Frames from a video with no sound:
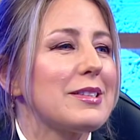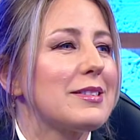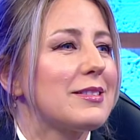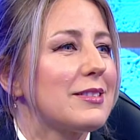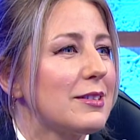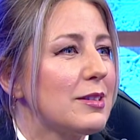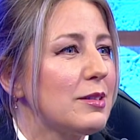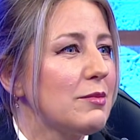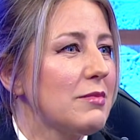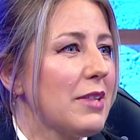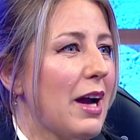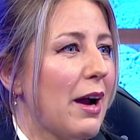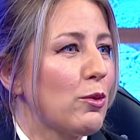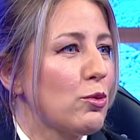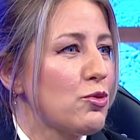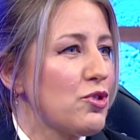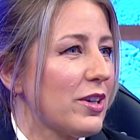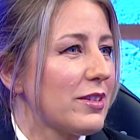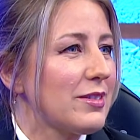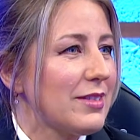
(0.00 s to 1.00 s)
istediğim yer.
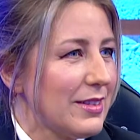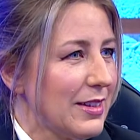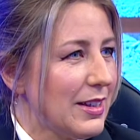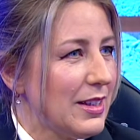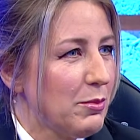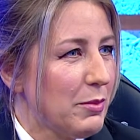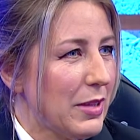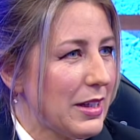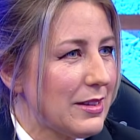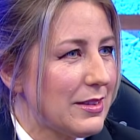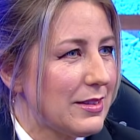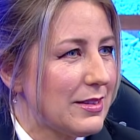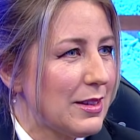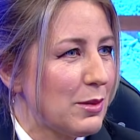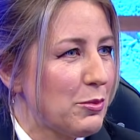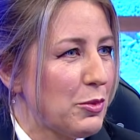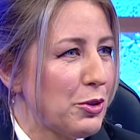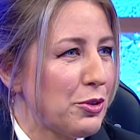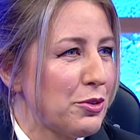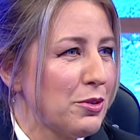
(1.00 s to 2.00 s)
Uçaktan inmek
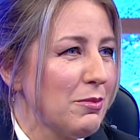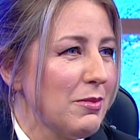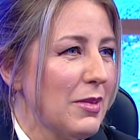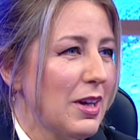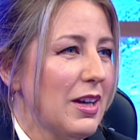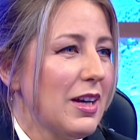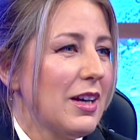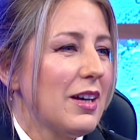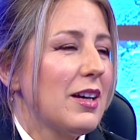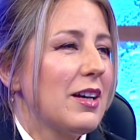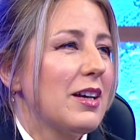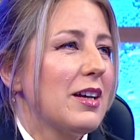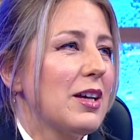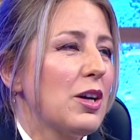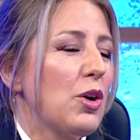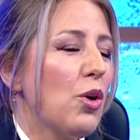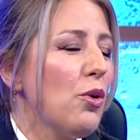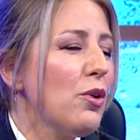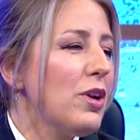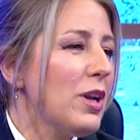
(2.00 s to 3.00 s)
istemiyorum.
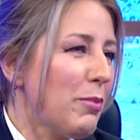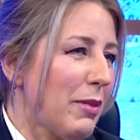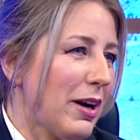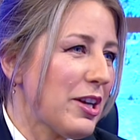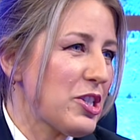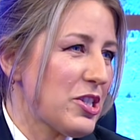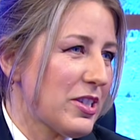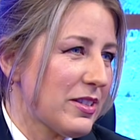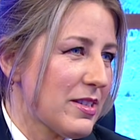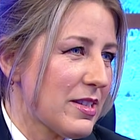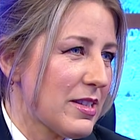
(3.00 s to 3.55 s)
Ee, öyle başladı